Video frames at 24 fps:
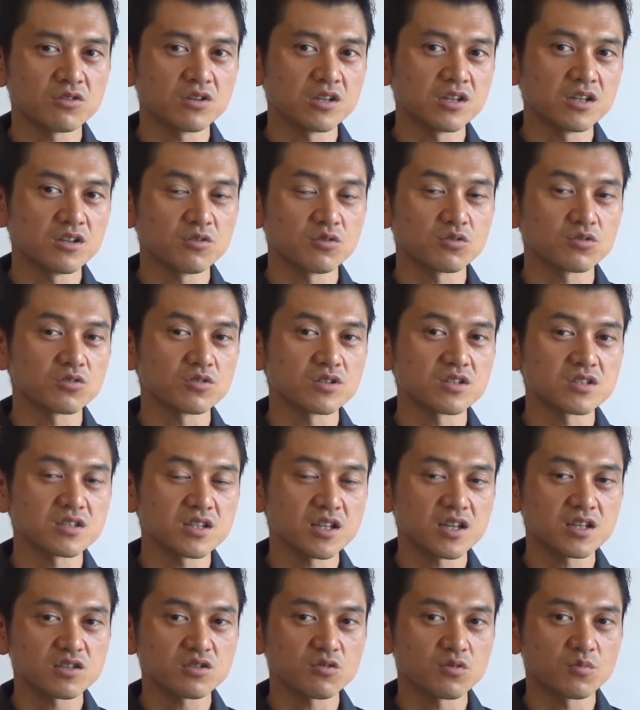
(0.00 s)
いいほどです
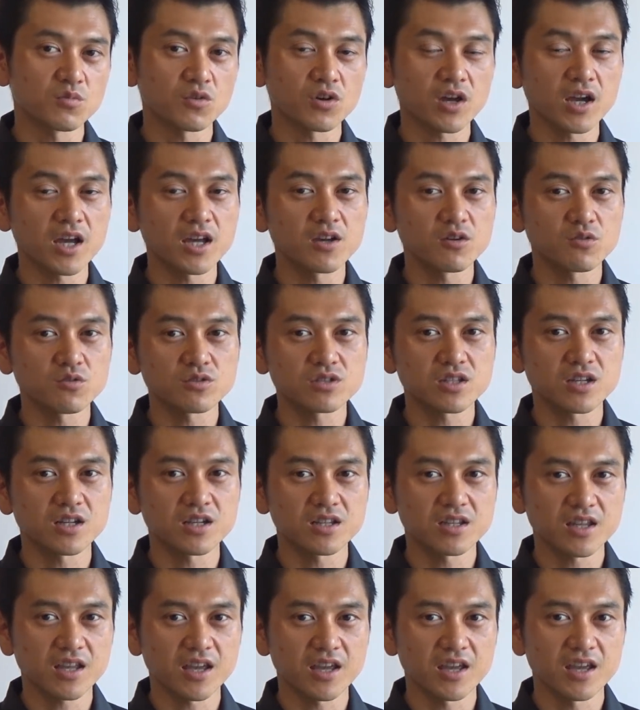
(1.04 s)
ねそのもう解放さ
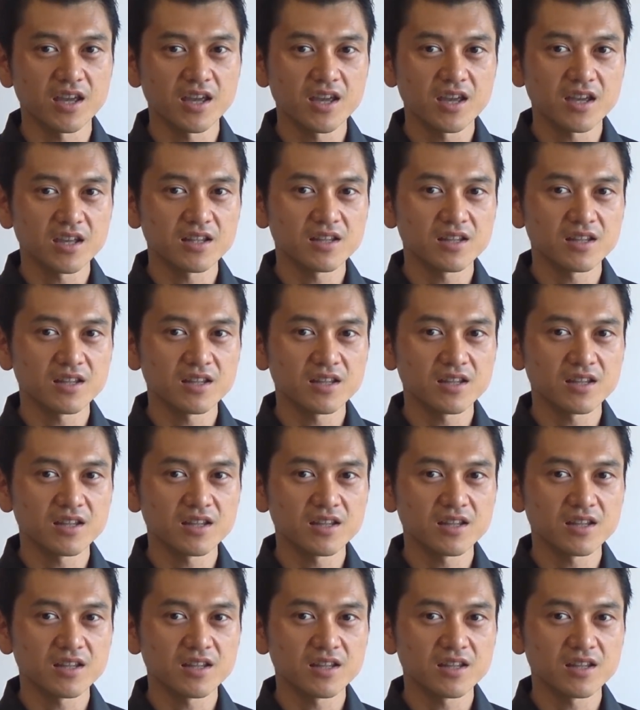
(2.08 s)
れて